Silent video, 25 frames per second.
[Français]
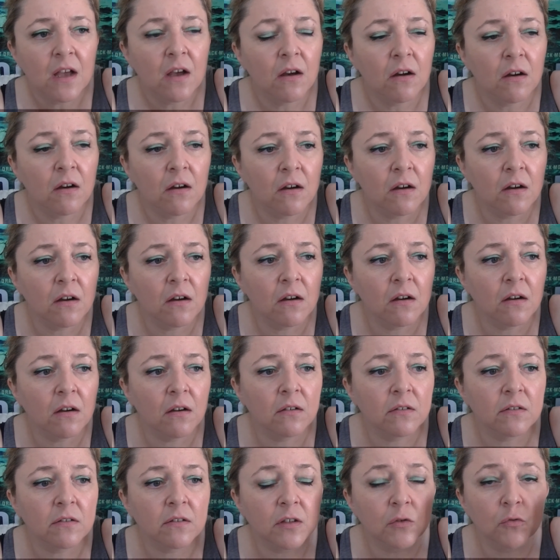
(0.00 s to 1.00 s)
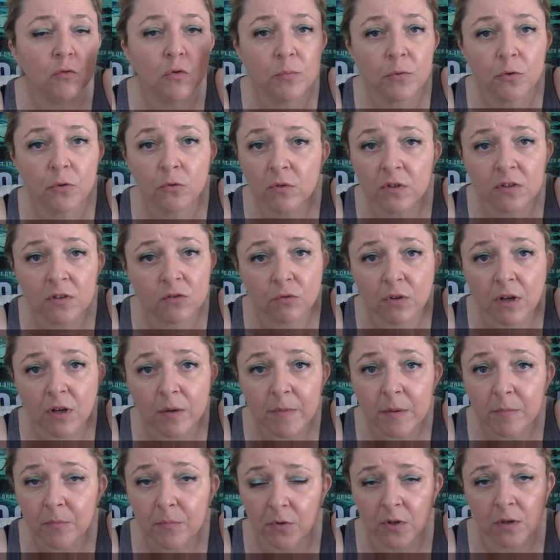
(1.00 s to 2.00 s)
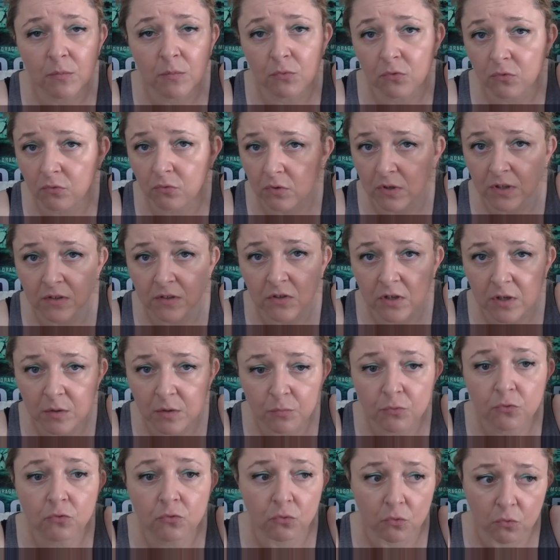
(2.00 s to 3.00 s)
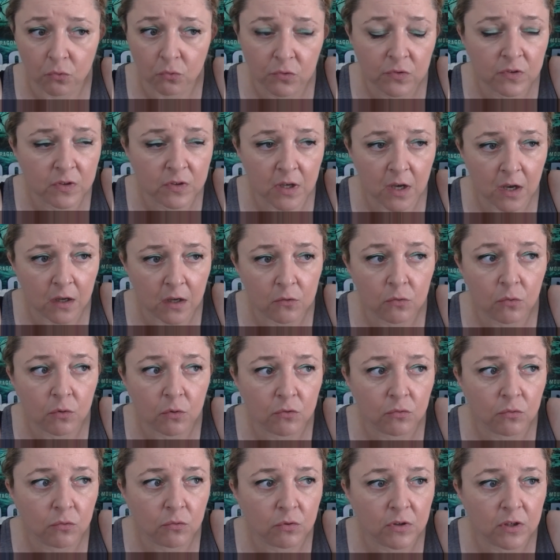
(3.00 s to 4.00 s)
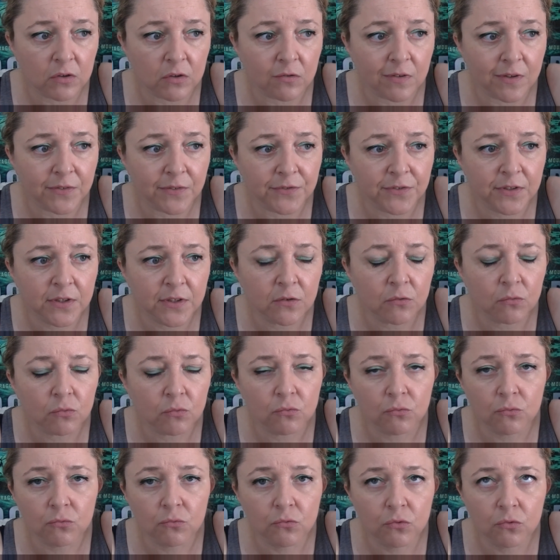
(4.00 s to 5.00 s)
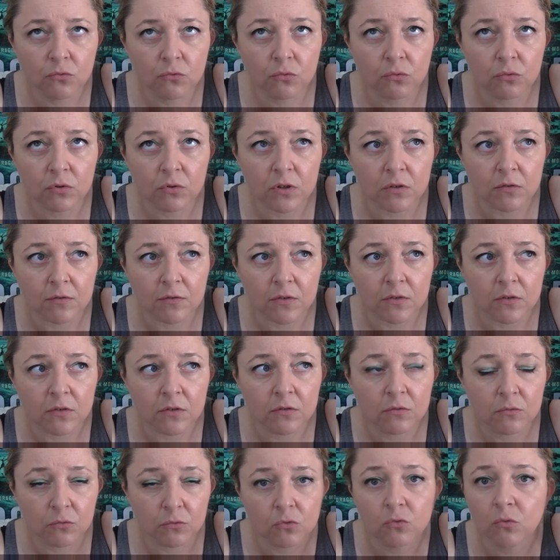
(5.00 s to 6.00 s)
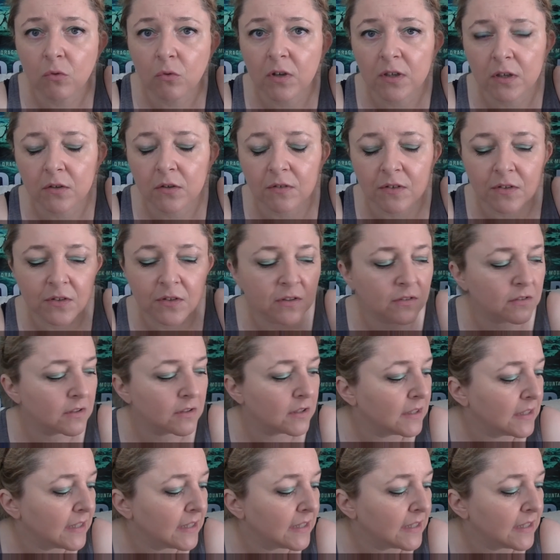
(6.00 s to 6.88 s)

Euh, ces deux produits qui sont dans le même prix, puisque les Daily Plus sont aussi à 3,90€ ou 2,90€, non 3,90€.